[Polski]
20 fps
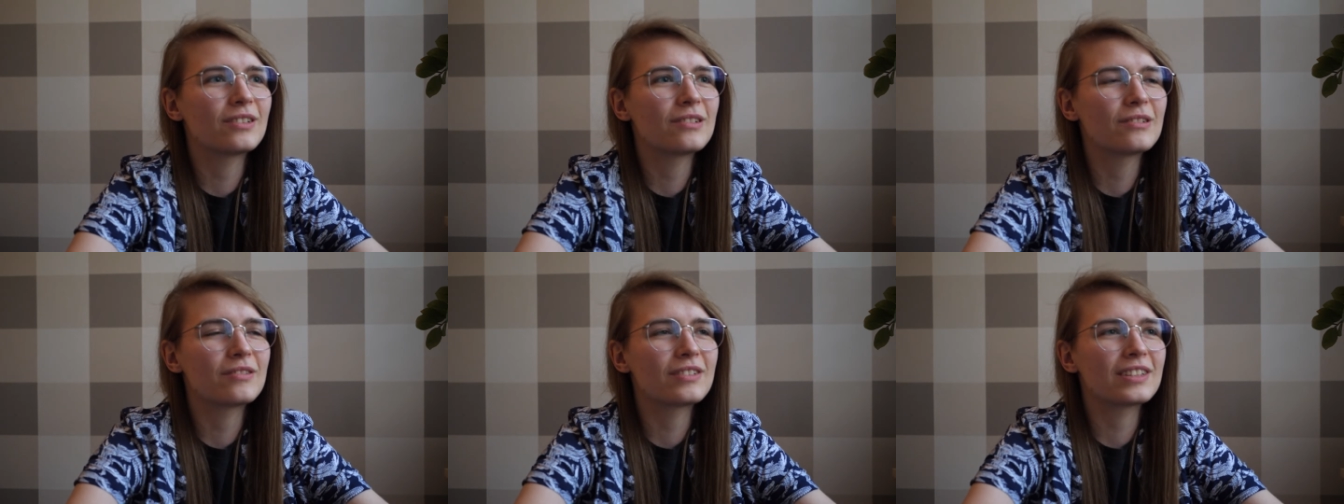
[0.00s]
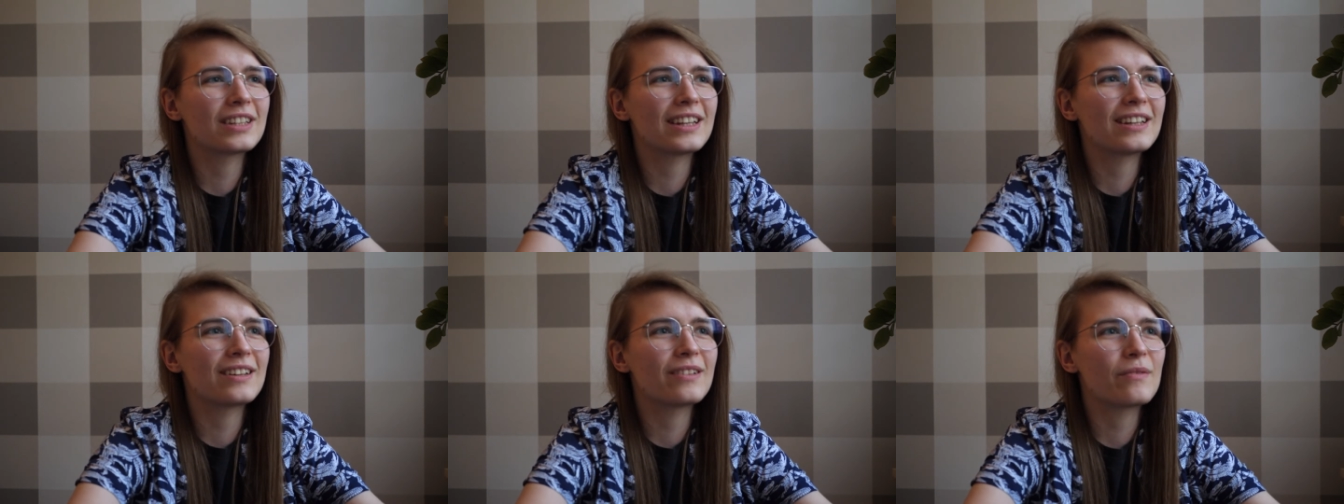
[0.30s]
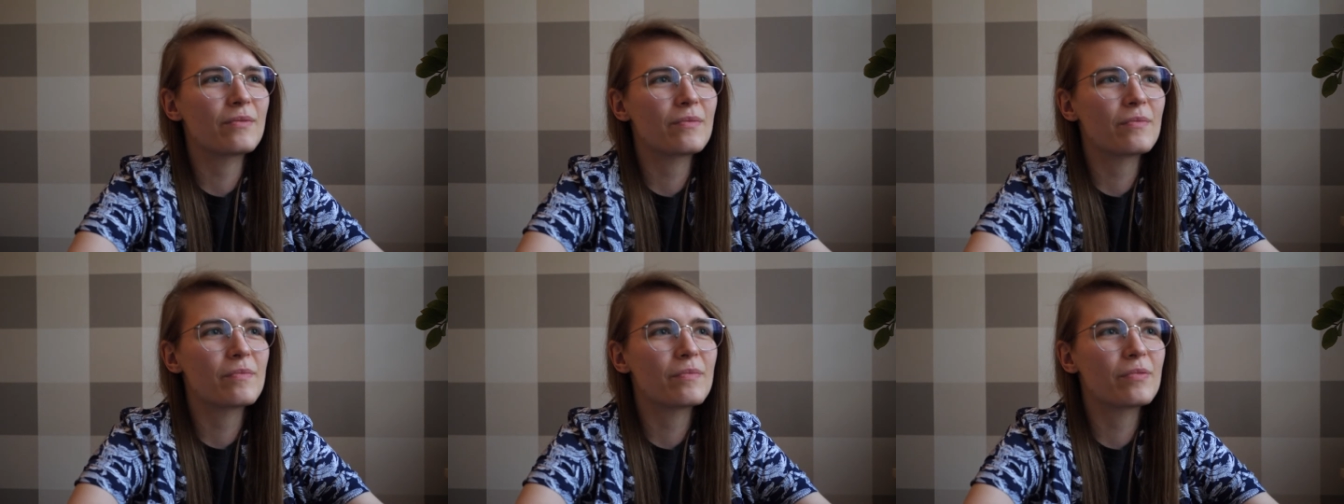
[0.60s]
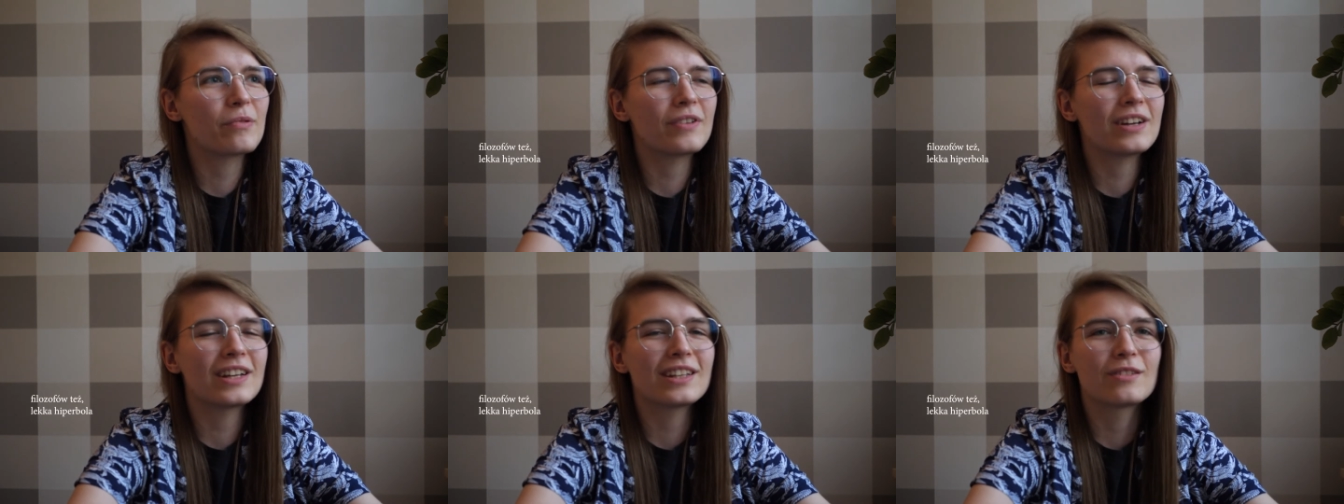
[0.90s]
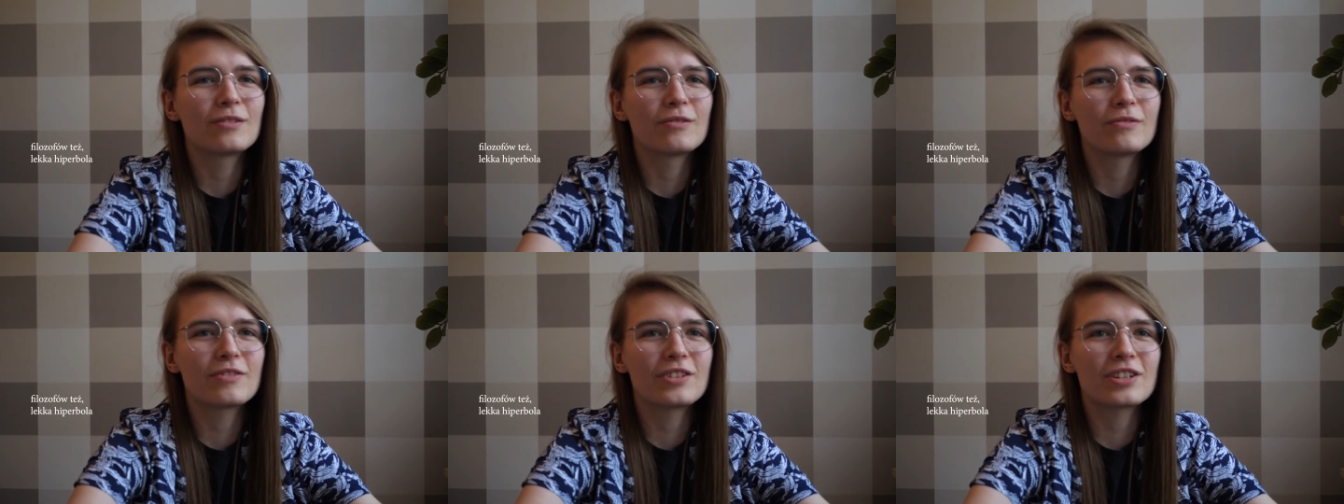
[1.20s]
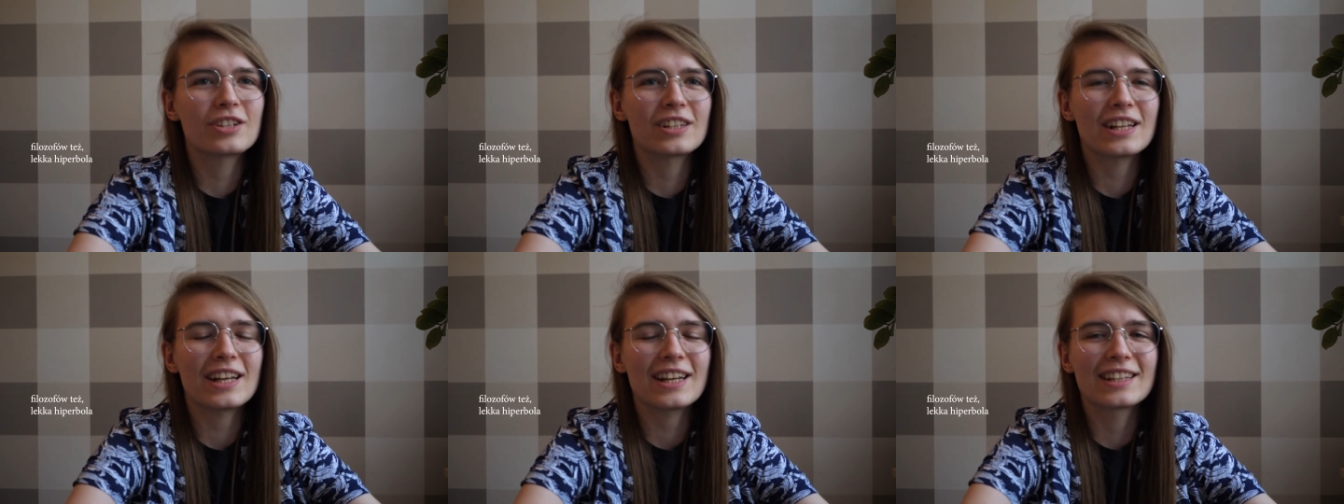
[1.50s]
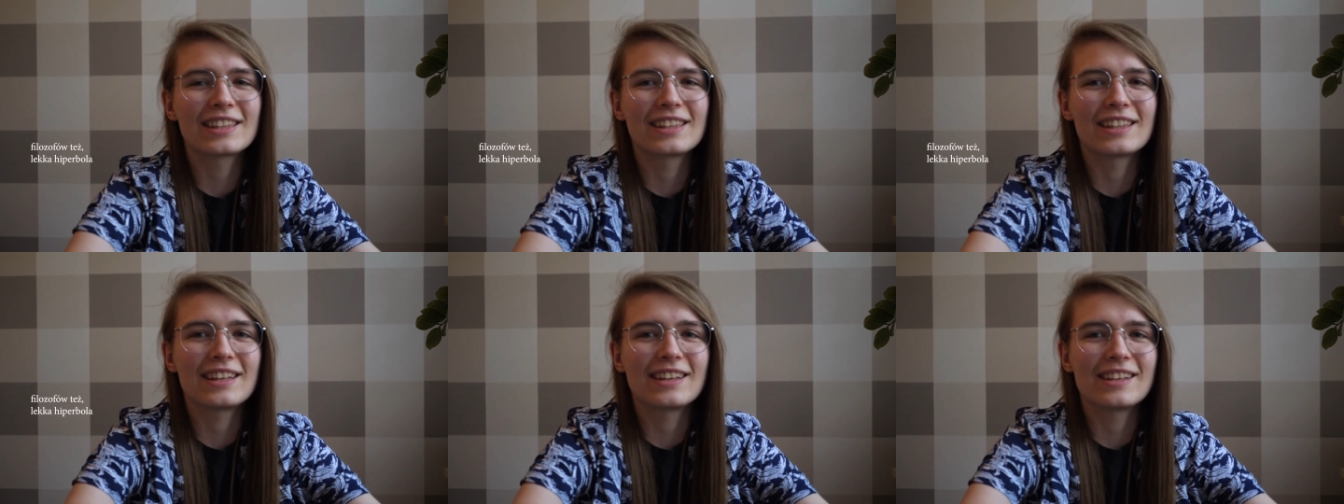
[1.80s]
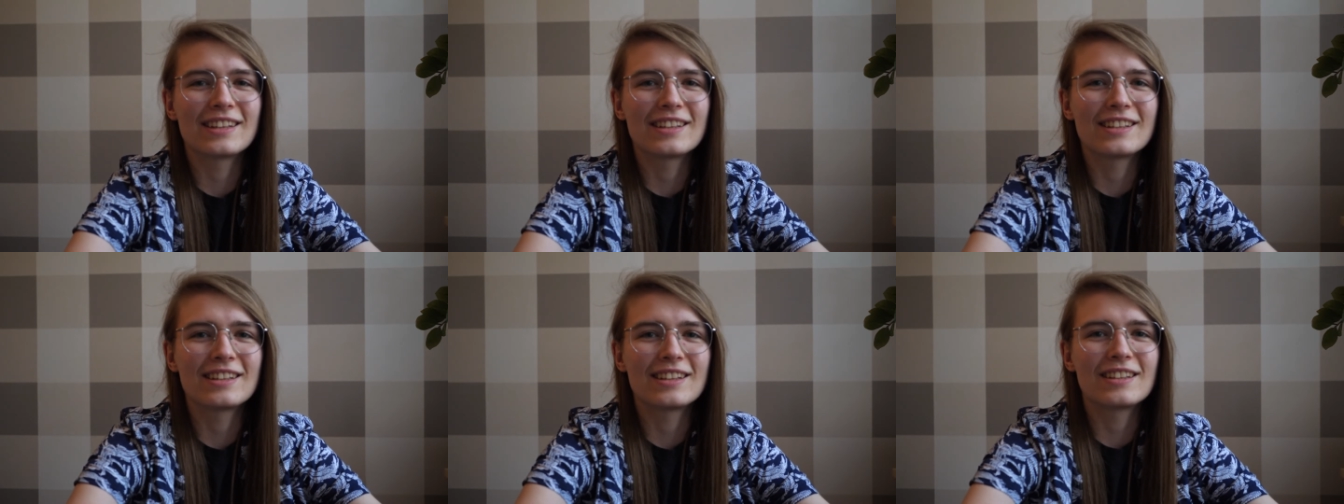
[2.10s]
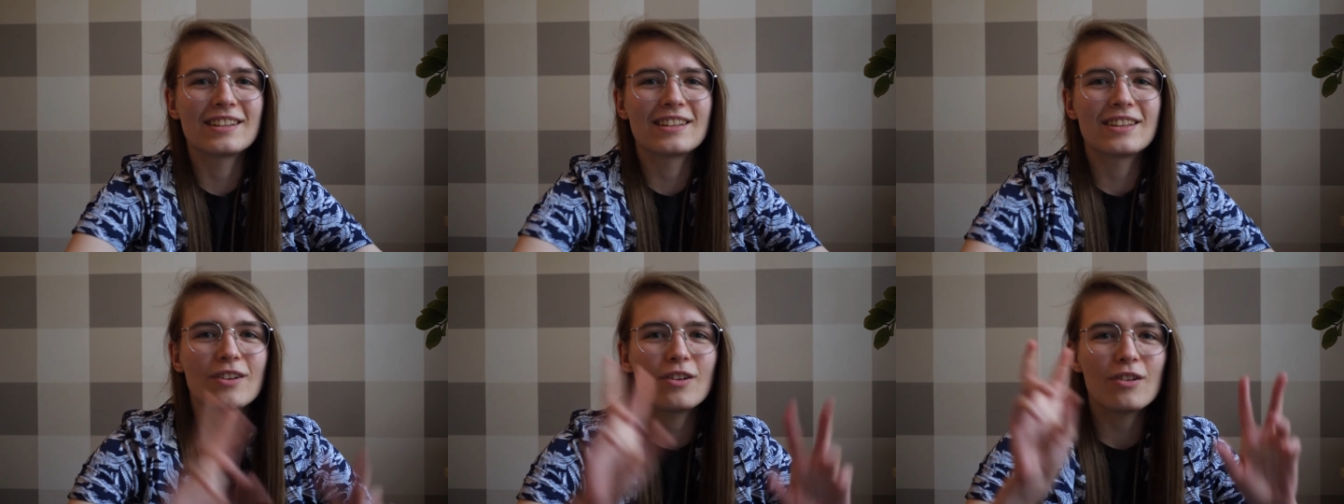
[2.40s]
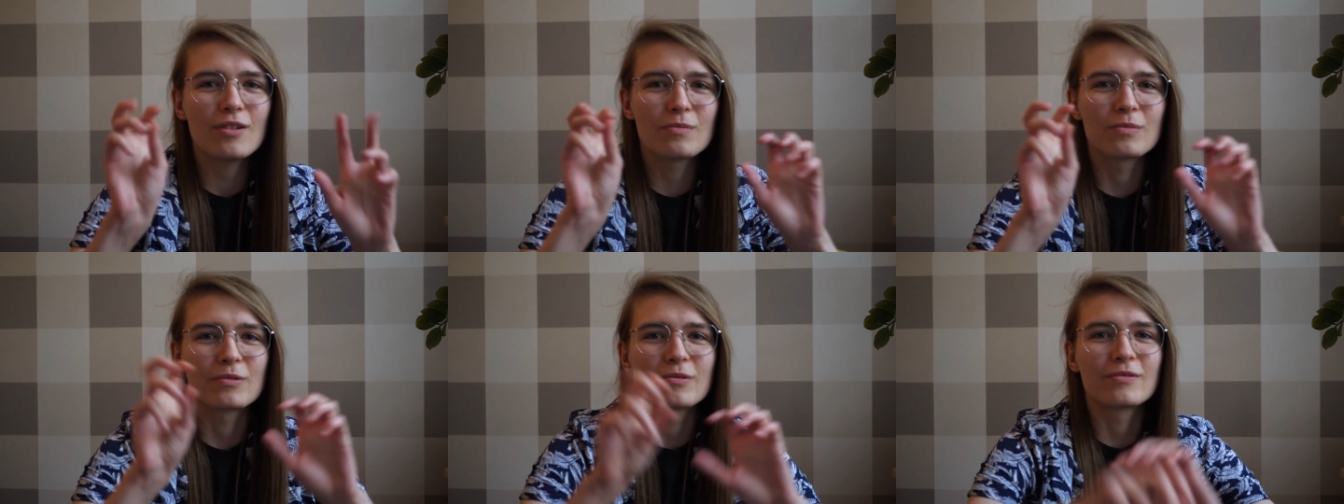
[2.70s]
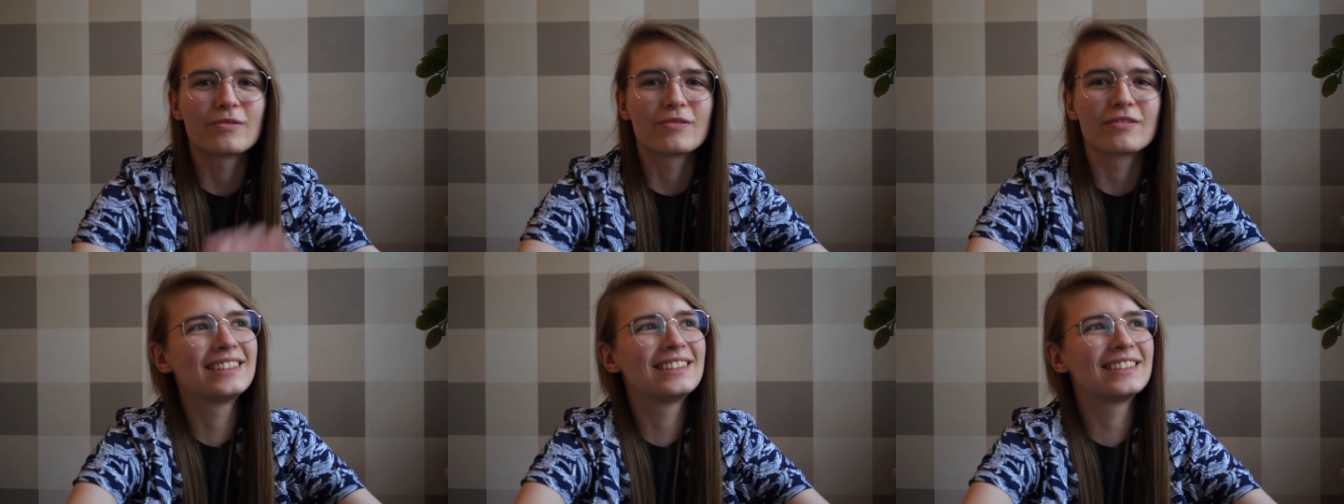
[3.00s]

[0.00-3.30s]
kurde, poetów i szlachty i nierobów.